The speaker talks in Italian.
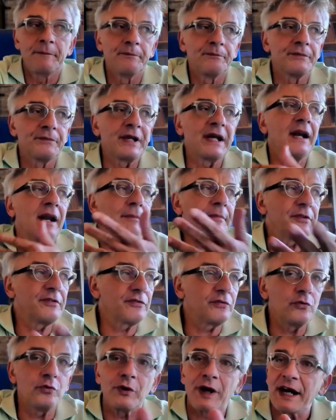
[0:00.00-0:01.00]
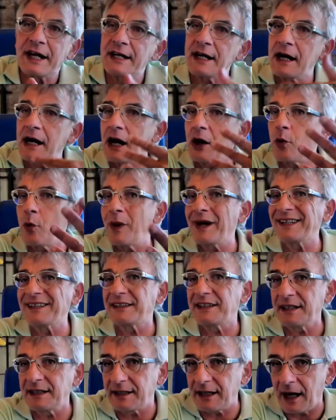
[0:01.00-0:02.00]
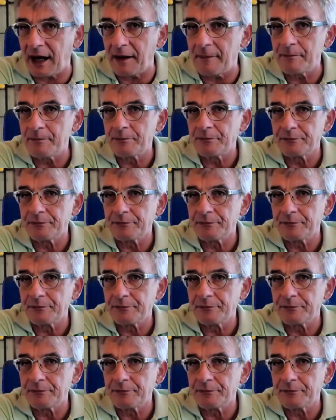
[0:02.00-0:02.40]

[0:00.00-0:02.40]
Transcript: nella misura e nella quantità